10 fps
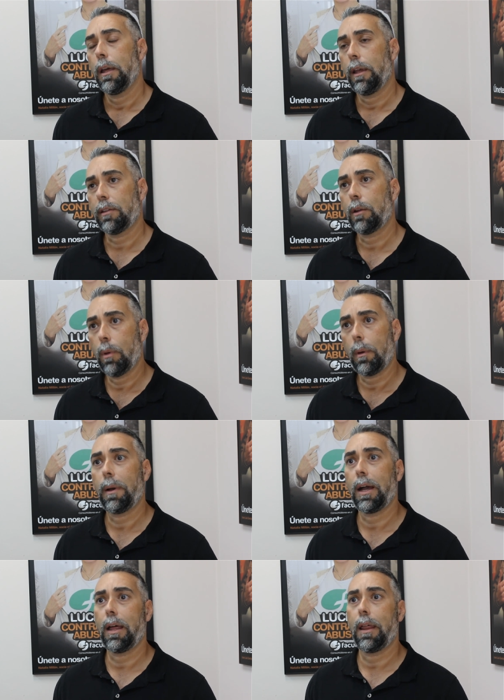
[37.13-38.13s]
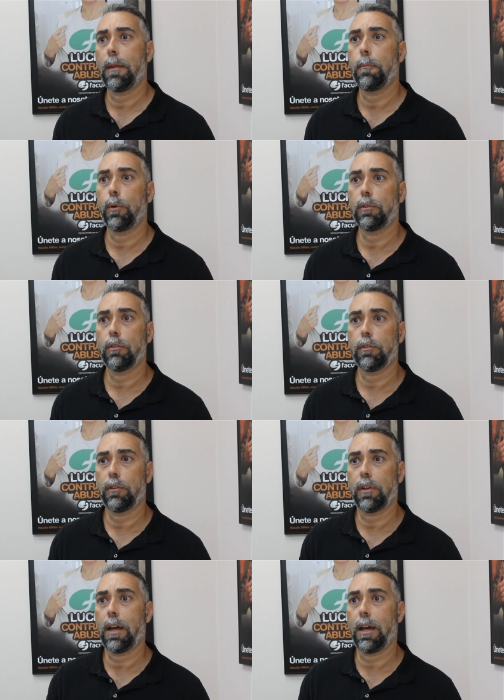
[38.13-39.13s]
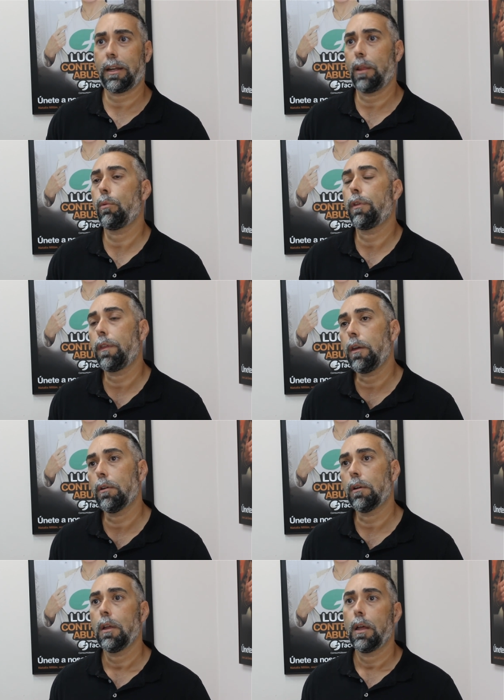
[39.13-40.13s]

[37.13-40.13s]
esa nueva bajada de impuestos, esa reducción